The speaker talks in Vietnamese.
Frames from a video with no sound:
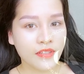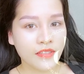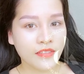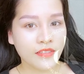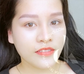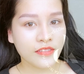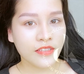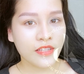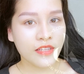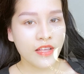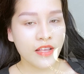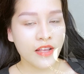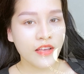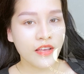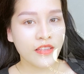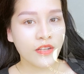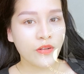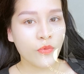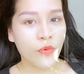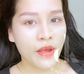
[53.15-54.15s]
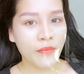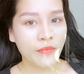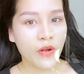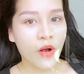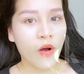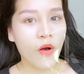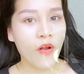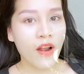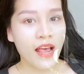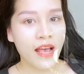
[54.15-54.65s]
Ừ, người thân của em
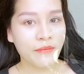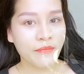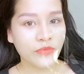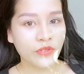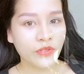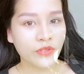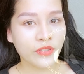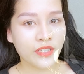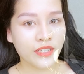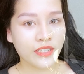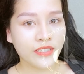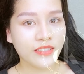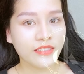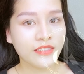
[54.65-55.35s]
có làm rồi ạ.